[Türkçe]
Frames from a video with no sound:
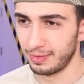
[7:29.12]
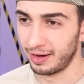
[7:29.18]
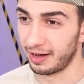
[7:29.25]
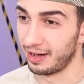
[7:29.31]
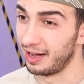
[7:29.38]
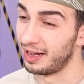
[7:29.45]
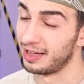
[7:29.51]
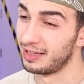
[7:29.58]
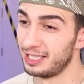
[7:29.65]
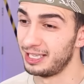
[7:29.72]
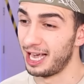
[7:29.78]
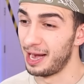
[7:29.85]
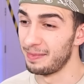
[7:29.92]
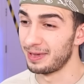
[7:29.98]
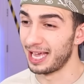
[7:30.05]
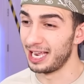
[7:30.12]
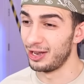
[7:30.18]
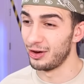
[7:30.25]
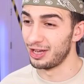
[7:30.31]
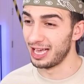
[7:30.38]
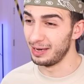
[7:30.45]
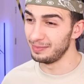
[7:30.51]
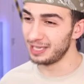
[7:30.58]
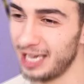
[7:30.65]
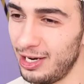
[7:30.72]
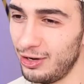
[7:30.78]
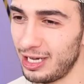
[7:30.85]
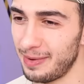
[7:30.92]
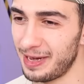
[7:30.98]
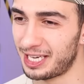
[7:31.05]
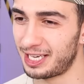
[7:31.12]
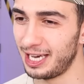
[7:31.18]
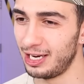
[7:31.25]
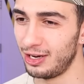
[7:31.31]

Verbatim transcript: Aha yem geliyor yem geliyor yemek